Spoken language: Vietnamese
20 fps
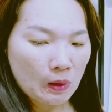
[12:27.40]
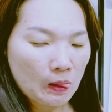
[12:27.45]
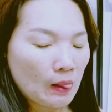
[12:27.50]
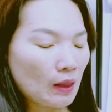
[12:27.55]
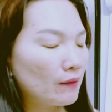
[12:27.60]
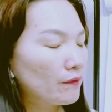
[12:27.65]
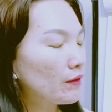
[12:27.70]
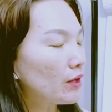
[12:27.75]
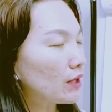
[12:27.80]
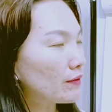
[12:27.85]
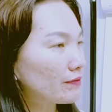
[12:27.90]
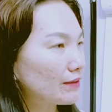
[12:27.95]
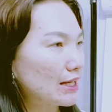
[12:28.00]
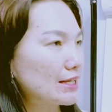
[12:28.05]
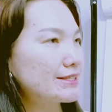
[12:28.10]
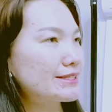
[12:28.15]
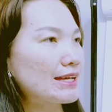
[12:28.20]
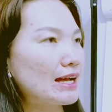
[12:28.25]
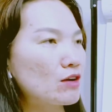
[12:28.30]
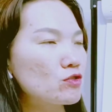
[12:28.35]
nên tại
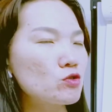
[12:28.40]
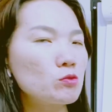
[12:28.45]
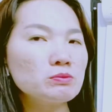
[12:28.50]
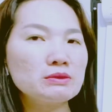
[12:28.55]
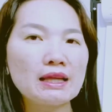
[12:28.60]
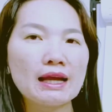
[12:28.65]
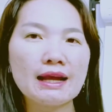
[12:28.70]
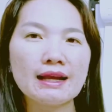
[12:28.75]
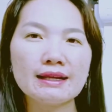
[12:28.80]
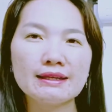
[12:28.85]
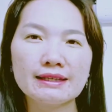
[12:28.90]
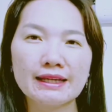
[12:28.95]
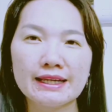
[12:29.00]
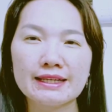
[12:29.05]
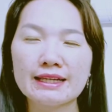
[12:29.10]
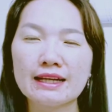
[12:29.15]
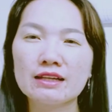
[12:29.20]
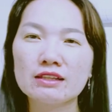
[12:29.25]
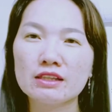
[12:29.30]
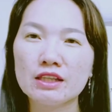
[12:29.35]
sao chúng ta ngày
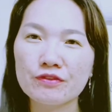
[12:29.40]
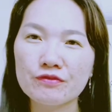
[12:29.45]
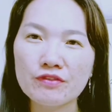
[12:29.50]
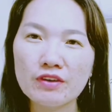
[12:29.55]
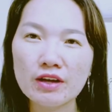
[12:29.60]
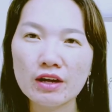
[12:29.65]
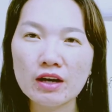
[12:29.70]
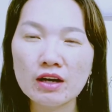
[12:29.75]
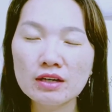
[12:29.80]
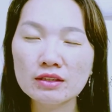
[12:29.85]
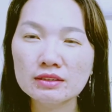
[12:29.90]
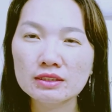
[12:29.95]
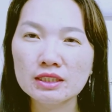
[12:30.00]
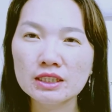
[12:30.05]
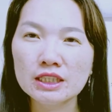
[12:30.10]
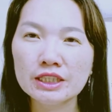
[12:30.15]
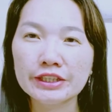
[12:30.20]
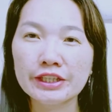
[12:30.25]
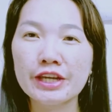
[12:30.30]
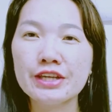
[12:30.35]
càng tuyệt vời hơn
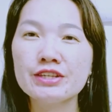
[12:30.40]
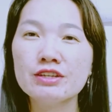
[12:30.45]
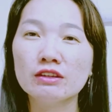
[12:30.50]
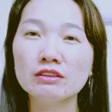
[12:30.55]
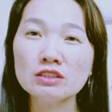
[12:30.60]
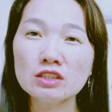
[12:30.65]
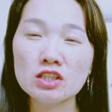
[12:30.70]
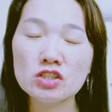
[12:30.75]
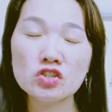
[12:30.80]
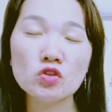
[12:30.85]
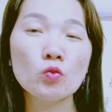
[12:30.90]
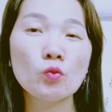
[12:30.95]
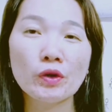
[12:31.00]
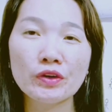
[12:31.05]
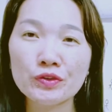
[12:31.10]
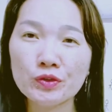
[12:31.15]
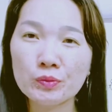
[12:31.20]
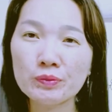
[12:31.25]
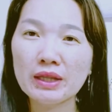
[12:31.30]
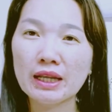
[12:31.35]
thì những người xung
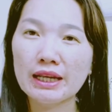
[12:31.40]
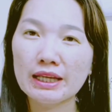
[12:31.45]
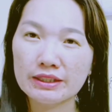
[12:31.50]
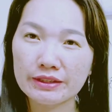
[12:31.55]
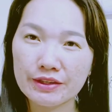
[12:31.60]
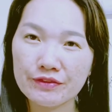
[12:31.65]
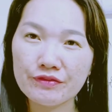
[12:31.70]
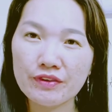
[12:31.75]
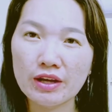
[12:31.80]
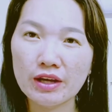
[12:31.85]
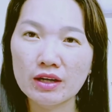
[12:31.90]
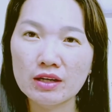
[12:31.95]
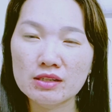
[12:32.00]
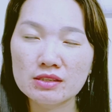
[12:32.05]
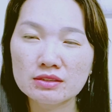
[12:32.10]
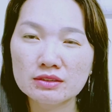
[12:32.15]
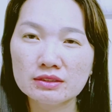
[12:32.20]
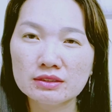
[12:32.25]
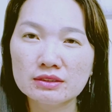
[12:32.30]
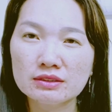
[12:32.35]
quanh chúng ta lại tuyệt vời hơn
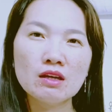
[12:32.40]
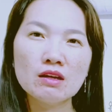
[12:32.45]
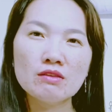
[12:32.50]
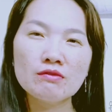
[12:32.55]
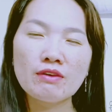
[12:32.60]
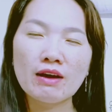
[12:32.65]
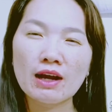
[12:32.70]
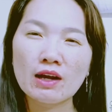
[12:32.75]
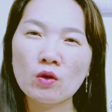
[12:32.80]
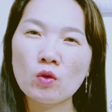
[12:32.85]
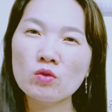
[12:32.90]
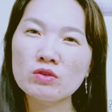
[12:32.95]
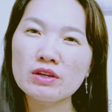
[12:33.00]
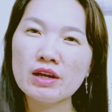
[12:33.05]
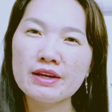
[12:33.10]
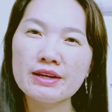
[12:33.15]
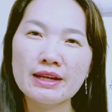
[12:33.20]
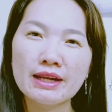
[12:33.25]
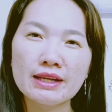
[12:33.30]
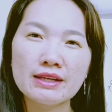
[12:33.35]
và cuộc
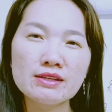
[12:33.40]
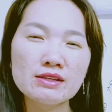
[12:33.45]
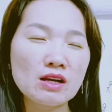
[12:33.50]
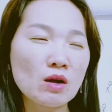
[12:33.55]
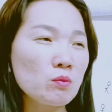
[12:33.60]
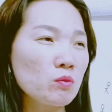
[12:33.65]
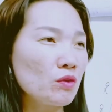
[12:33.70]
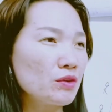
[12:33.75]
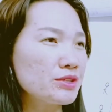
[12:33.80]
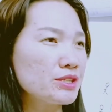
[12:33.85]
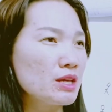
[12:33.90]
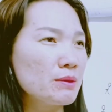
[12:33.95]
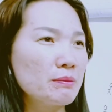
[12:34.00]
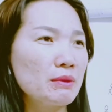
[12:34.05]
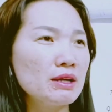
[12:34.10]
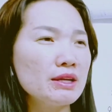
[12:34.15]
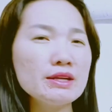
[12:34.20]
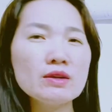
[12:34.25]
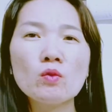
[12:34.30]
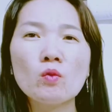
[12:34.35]
đời này không có gì mà
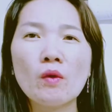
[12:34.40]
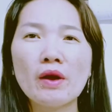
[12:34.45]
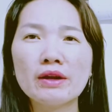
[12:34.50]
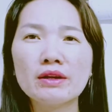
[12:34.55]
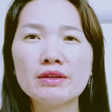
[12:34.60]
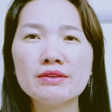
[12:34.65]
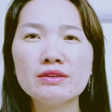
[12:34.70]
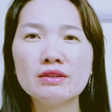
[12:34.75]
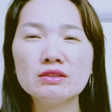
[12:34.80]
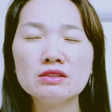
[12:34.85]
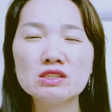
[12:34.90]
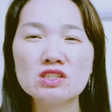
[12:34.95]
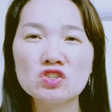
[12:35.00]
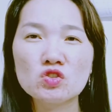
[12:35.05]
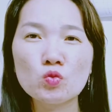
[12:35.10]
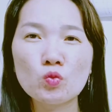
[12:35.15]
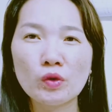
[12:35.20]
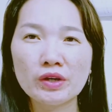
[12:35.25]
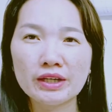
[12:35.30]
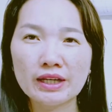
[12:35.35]
liên quan đến những người
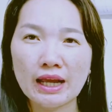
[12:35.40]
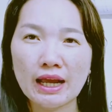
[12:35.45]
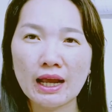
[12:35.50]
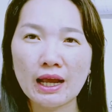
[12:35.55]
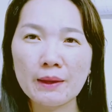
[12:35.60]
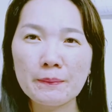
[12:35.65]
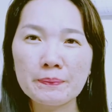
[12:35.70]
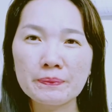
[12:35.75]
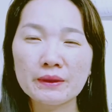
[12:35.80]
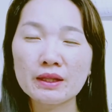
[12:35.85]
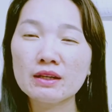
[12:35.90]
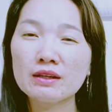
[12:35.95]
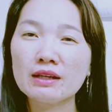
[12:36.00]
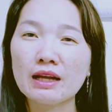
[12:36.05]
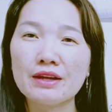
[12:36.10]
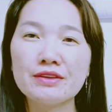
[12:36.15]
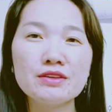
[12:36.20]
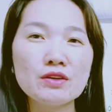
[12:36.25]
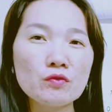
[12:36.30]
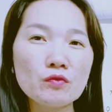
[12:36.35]
xung quanh cả tất
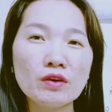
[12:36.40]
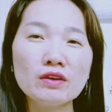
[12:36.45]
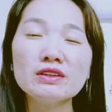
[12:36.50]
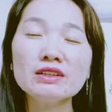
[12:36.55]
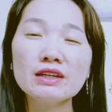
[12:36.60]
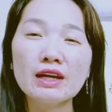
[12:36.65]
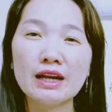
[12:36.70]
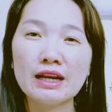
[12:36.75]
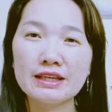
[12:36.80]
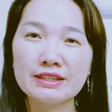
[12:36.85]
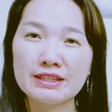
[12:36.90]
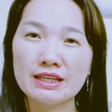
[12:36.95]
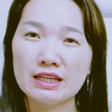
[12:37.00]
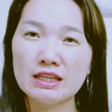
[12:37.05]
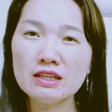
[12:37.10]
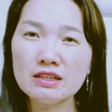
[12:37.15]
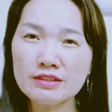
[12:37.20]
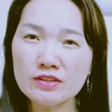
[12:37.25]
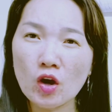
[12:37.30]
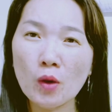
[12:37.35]
cả những vấn đề là chỉ
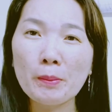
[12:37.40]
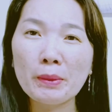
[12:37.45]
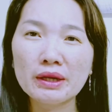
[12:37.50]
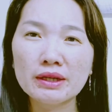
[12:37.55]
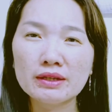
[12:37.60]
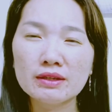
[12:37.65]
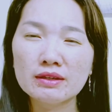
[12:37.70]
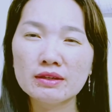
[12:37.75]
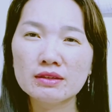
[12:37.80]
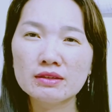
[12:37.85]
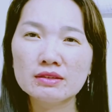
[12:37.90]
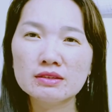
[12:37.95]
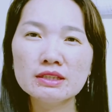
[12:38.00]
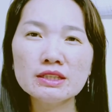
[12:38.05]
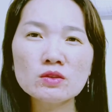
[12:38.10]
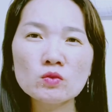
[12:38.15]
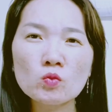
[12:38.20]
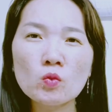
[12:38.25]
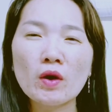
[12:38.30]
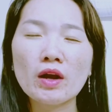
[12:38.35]
do mình
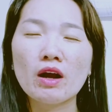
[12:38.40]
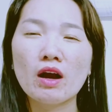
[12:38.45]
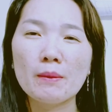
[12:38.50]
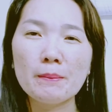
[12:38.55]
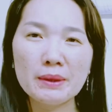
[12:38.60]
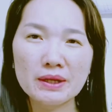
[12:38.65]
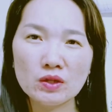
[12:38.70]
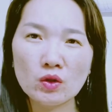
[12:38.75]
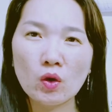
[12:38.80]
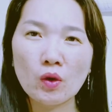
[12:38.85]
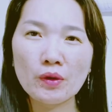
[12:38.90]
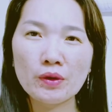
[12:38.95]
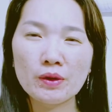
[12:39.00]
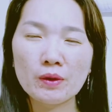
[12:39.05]
liên quan ở mình thôi